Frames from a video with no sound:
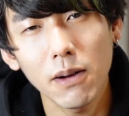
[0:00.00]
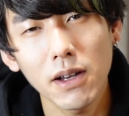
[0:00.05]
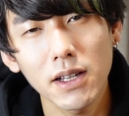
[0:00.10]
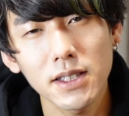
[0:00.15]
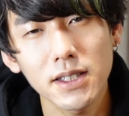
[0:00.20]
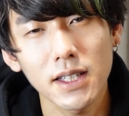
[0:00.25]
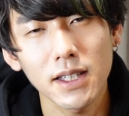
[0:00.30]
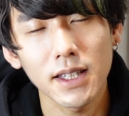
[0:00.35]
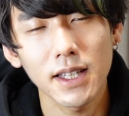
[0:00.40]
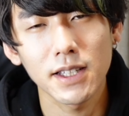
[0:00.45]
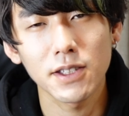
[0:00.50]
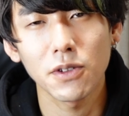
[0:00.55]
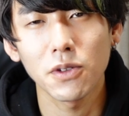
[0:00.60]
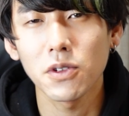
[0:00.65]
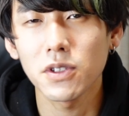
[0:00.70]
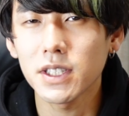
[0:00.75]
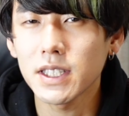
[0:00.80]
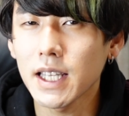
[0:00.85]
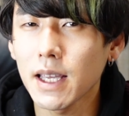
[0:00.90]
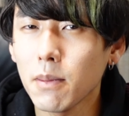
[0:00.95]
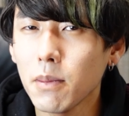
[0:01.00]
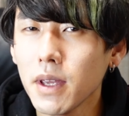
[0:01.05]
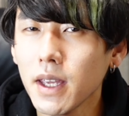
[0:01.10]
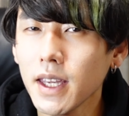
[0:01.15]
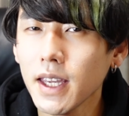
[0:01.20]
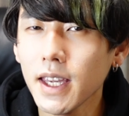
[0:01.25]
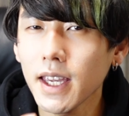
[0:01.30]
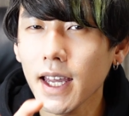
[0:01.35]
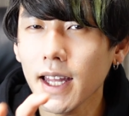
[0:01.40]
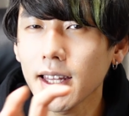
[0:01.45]
合わせて、そのせ
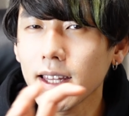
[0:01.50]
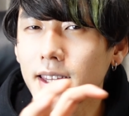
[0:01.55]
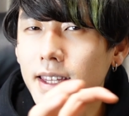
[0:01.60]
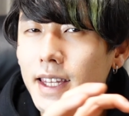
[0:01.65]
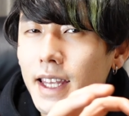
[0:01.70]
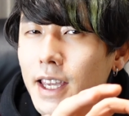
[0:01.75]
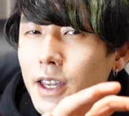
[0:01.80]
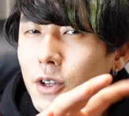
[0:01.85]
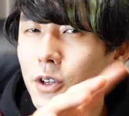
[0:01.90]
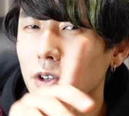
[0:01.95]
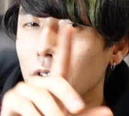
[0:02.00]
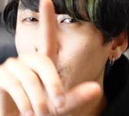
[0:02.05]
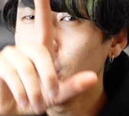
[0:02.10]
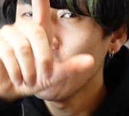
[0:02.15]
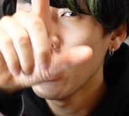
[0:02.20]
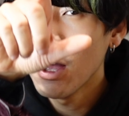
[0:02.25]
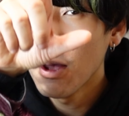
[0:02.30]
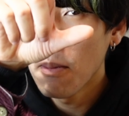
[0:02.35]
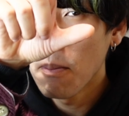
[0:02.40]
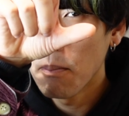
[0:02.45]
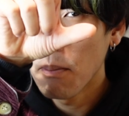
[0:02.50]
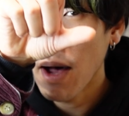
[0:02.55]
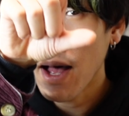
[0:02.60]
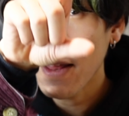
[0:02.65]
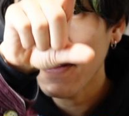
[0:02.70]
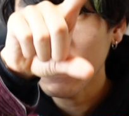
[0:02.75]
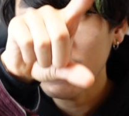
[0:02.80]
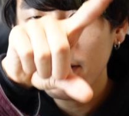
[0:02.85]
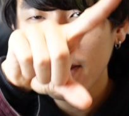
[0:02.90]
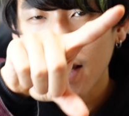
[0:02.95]
めぎ合っている
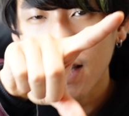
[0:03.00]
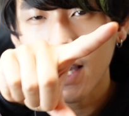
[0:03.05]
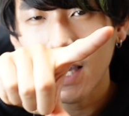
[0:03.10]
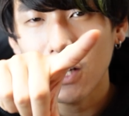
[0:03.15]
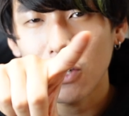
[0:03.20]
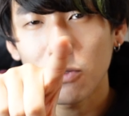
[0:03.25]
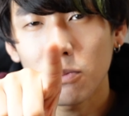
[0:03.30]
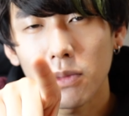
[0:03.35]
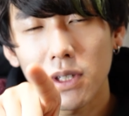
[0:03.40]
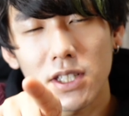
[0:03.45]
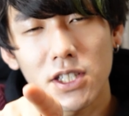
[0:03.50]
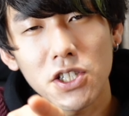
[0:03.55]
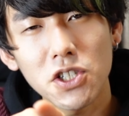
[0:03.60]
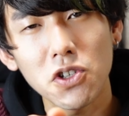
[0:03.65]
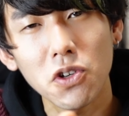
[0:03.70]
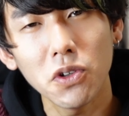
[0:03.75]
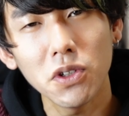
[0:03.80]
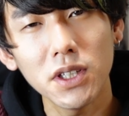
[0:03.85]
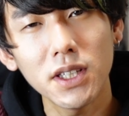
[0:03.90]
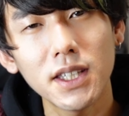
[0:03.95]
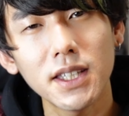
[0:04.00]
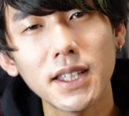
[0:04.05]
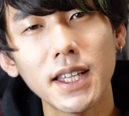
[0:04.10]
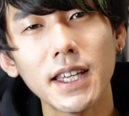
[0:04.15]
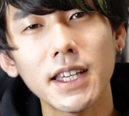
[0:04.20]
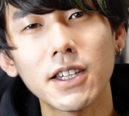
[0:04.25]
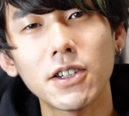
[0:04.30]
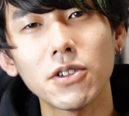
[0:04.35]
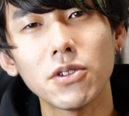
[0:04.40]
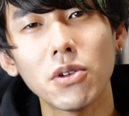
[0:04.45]
真ん中の道を生きて
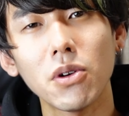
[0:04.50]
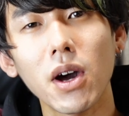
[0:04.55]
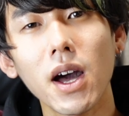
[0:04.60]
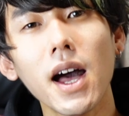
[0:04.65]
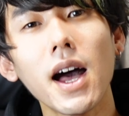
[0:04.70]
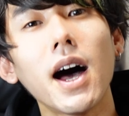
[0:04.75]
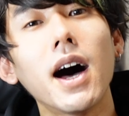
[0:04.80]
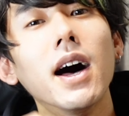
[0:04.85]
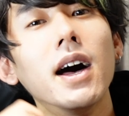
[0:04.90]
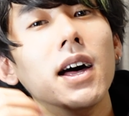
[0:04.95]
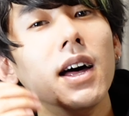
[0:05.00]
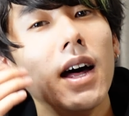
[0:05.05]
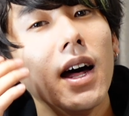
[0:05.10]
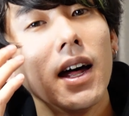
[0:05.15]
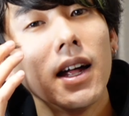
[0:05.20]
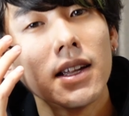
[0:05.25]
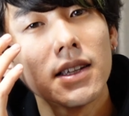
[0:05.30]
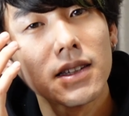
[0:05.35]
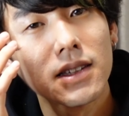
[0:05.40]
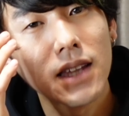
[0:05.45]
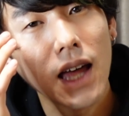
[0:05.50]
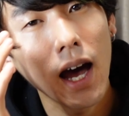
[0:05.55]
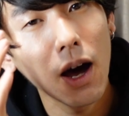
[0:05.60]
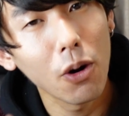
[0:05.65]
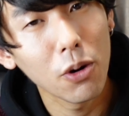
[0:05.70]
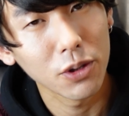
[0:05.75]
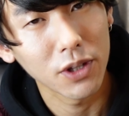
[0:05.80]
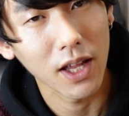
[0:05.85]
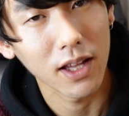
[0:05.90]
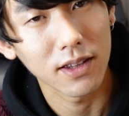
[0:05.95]
いくのが
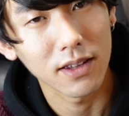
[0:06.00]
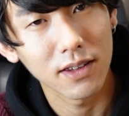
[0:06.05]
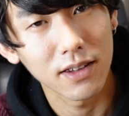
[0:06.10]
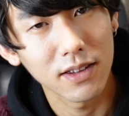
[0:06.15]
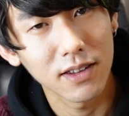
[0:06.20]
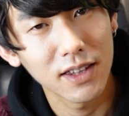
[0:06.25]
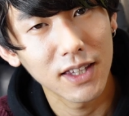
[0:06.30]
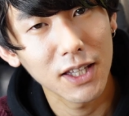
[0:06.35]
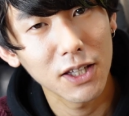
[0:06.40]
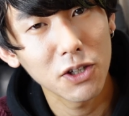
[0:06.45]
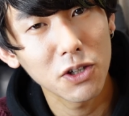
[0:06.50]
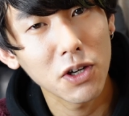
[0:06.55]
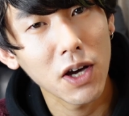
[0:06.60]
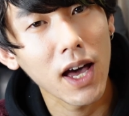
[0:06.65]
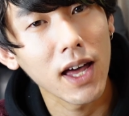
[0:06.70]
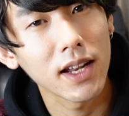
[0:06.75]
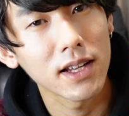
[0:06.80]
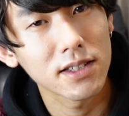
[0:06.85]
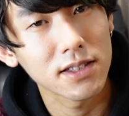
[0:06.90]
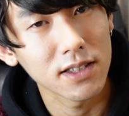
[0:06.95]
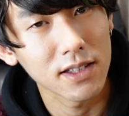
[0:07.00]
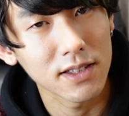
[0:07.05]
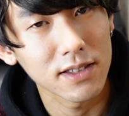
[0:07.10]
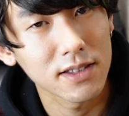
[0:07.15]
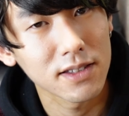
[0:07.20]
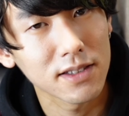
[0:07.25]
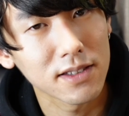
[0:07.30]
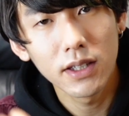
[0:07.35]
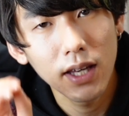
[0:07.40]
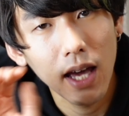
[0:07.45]
タオだっていう話で
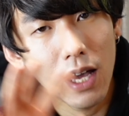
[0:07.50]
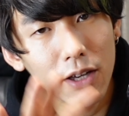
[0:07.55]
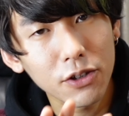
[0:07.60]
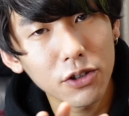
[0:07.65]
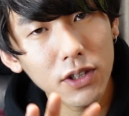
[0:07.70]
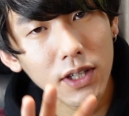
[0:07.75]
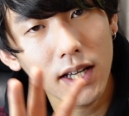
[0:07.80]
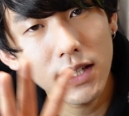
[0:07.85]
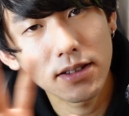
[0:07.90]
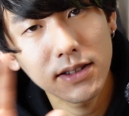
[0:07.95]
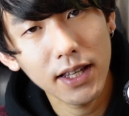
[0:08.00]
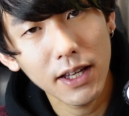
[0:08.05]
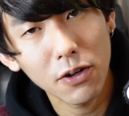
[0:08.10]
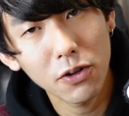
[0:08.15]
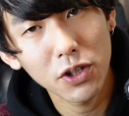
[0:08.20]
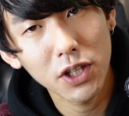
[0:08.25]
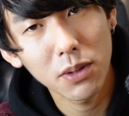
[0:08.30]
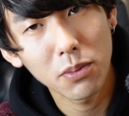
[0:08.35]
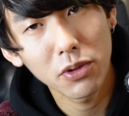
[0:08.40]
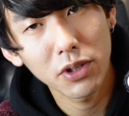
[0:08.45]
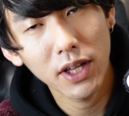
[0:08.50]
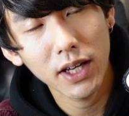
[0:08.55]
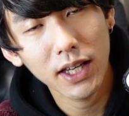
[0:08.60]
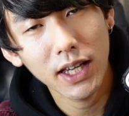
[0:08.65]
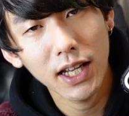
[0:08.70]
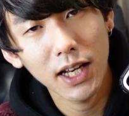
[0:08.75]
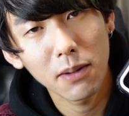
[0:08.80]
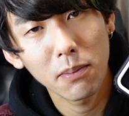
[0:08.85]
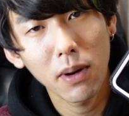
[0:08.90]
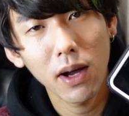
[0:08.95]
す。100か0でもな
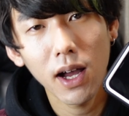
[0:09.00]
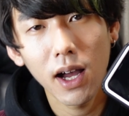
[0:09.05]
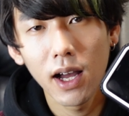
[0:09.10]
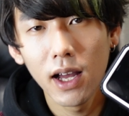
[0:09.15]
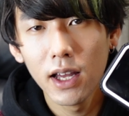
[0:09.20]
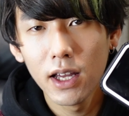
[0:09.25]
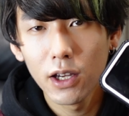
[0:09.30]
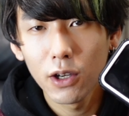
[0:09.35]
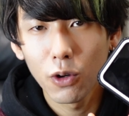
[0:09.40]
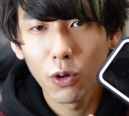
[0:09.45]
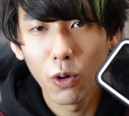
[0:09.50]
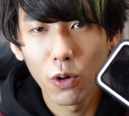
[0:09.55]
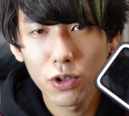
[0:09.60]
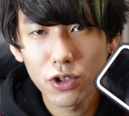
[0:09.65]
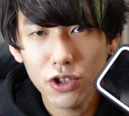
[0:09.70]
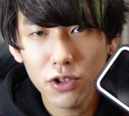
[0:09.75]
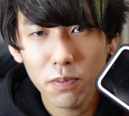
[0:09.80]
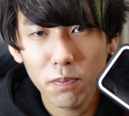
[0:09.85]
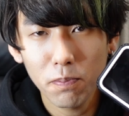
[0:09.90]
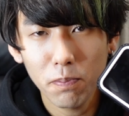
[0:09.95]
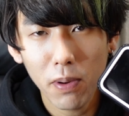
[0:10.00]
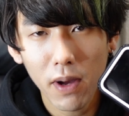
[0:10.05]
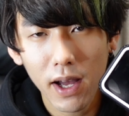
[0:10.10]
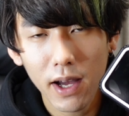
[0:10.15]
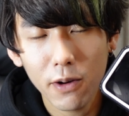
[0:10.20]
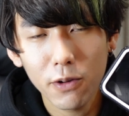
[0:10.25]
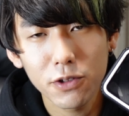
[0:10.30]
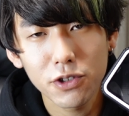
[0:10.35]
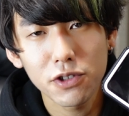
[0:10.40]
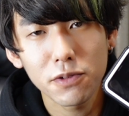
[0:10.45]
ければ、
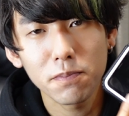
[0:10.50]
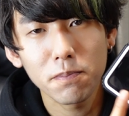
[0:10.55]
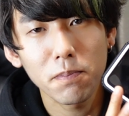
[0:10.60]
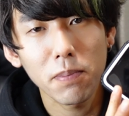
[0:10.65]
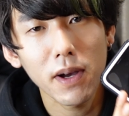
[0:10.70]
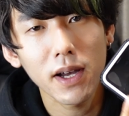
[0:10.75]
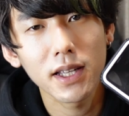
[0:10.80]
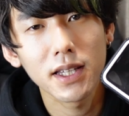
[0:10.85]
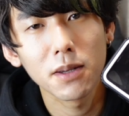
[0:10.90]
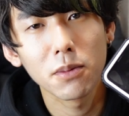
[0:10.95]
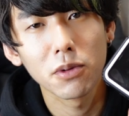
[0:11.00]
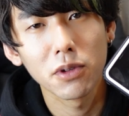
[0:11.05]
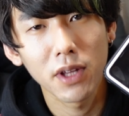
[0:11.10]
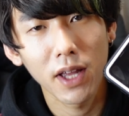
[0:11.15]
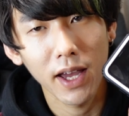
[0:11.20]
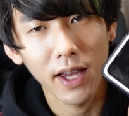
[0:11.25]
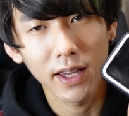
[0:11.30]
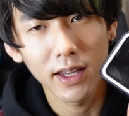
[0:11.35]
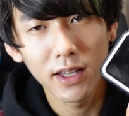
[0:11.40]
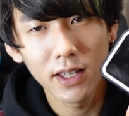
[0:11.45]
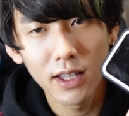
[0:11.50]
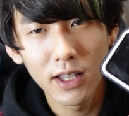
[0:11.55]
50%50% でもない。